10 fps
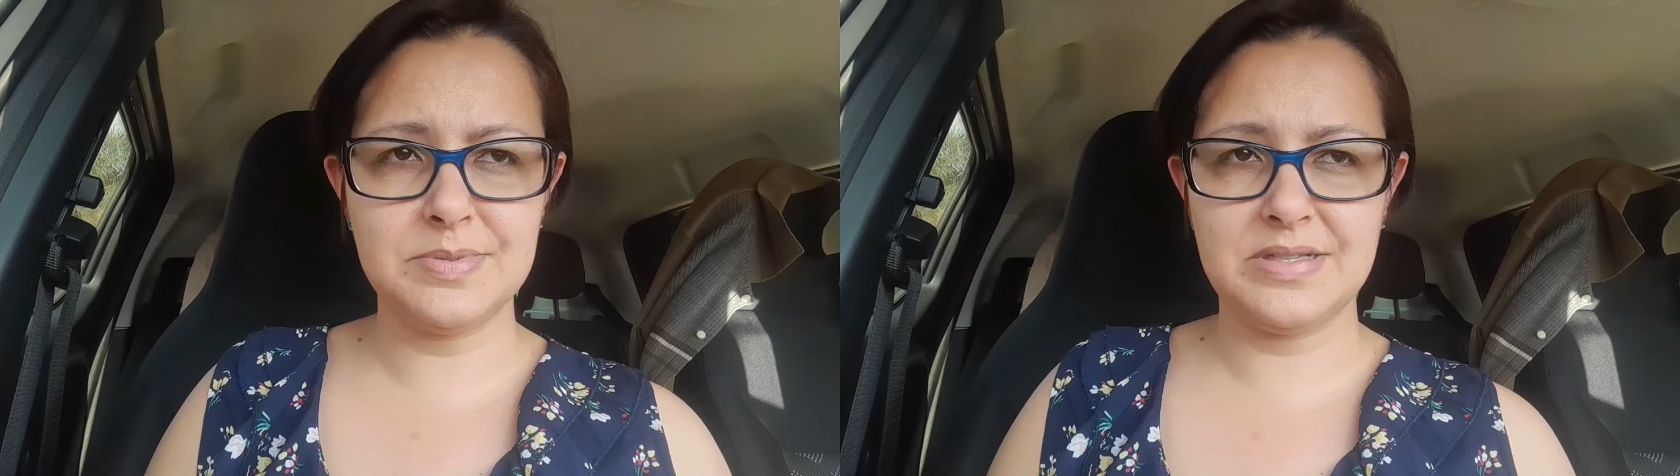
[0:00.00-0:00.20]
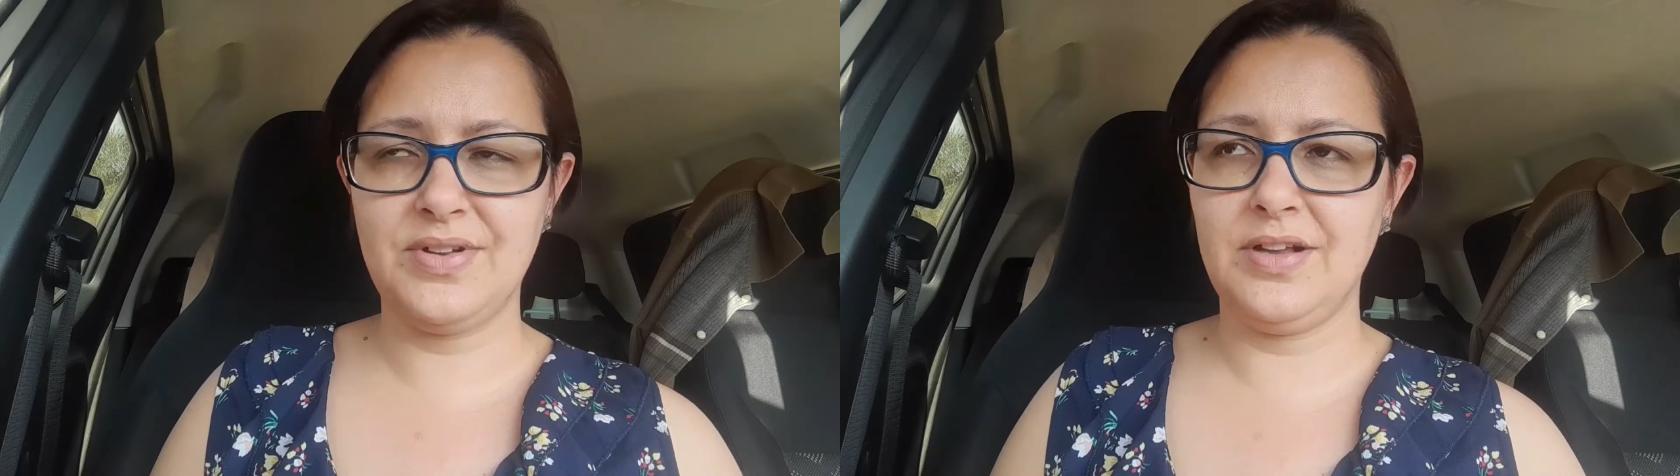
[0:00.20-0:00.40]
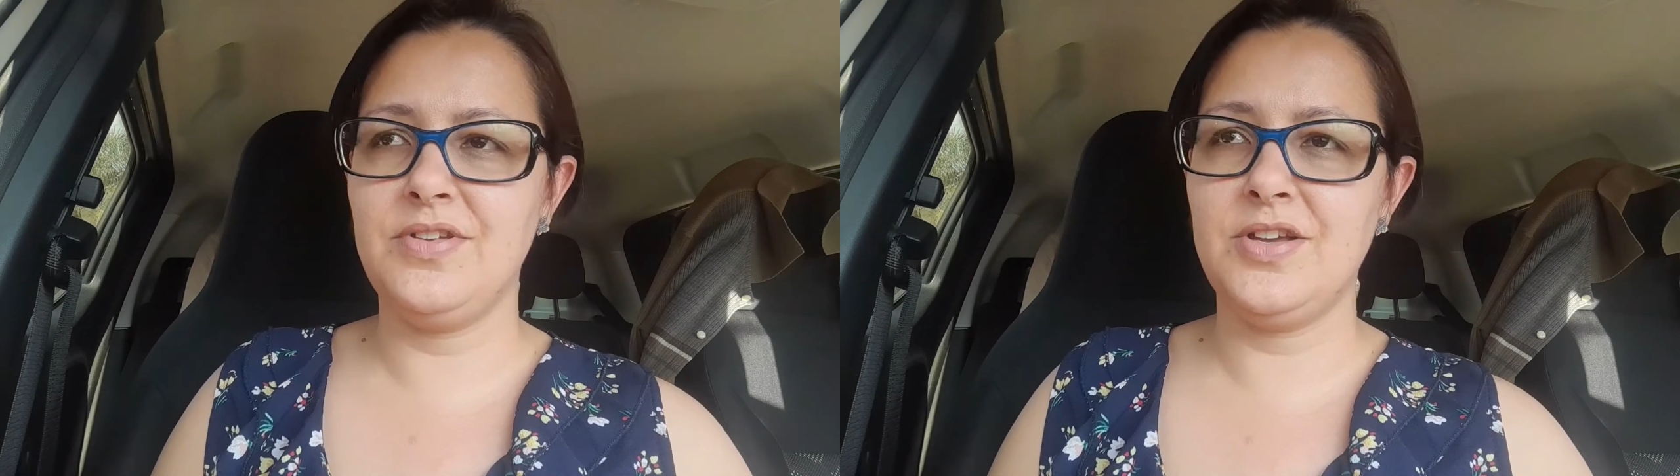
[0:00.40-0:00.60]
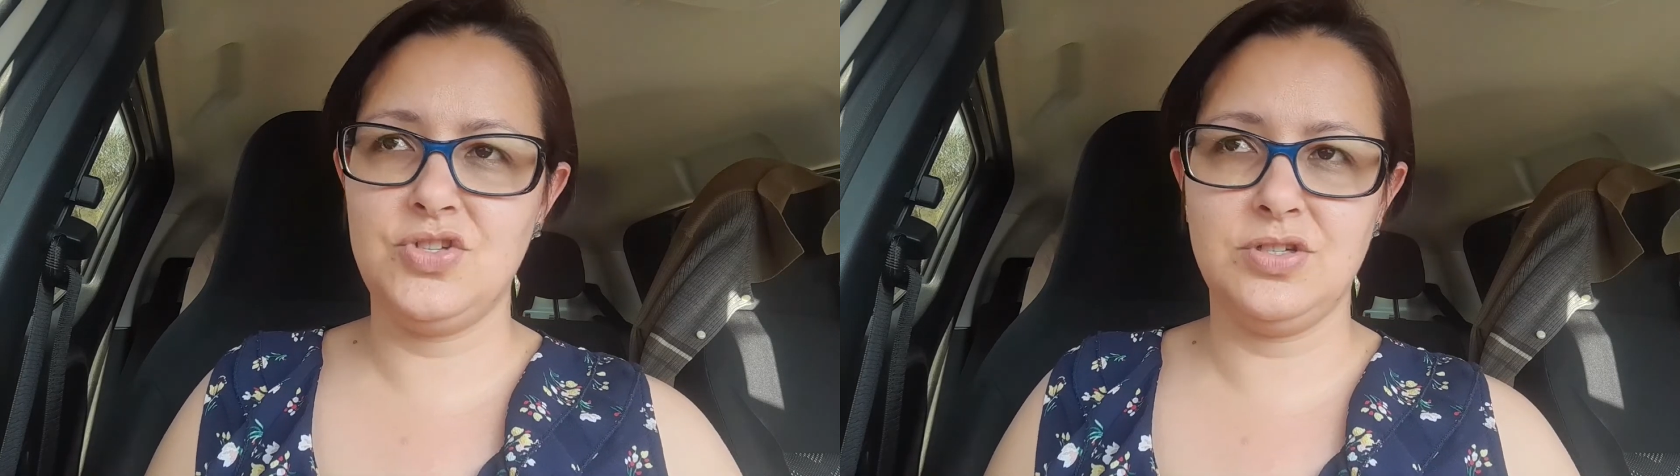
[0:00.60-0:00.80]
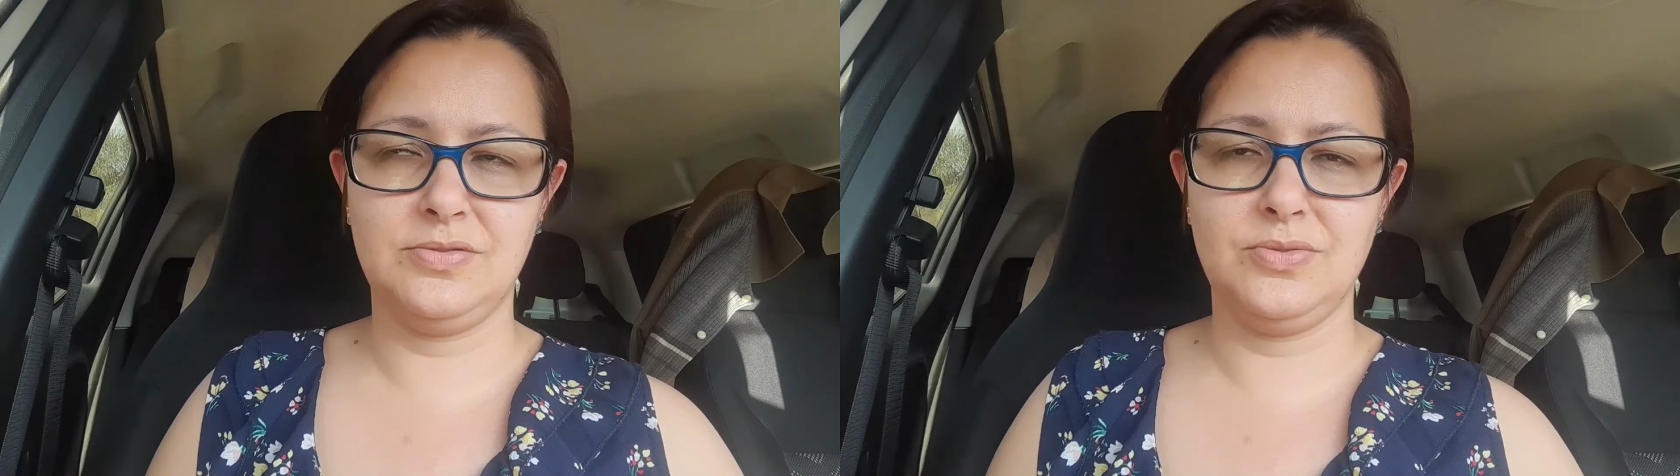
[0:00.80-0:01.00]
para você ficar
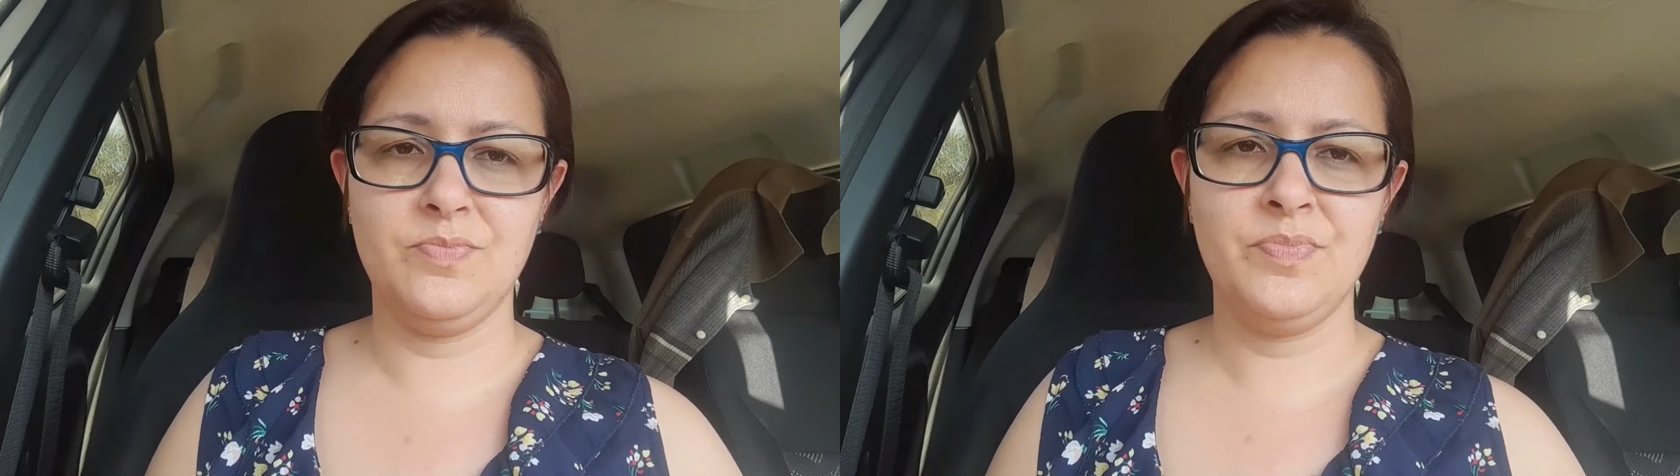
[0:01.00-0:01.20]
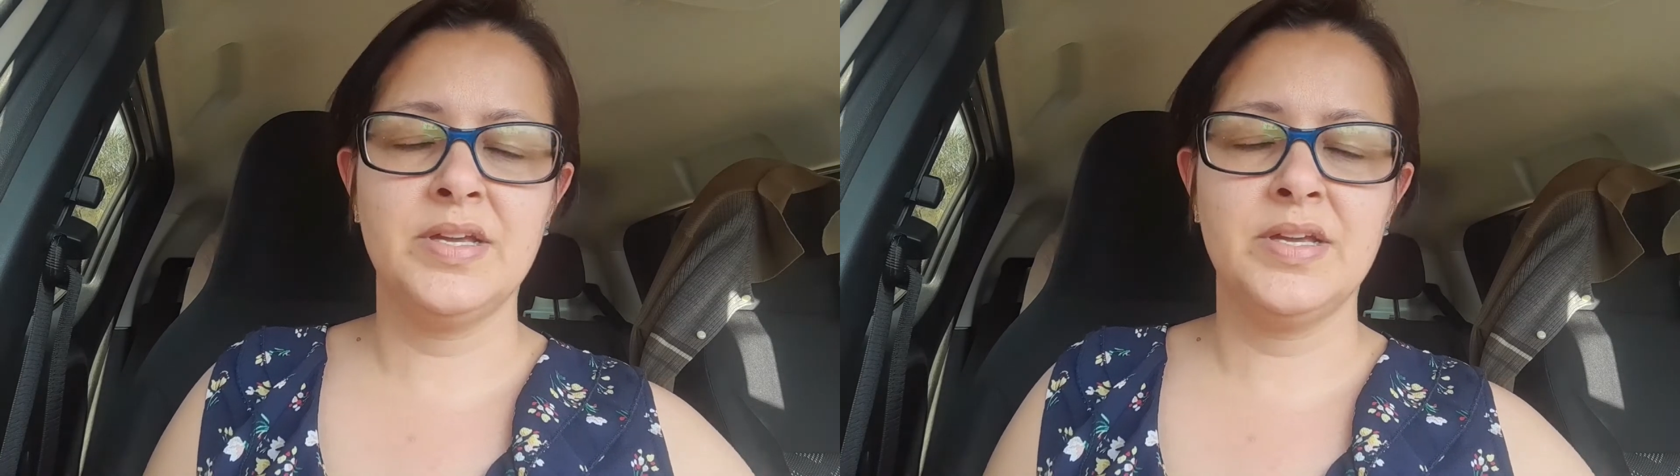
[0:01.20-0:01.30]
viajando.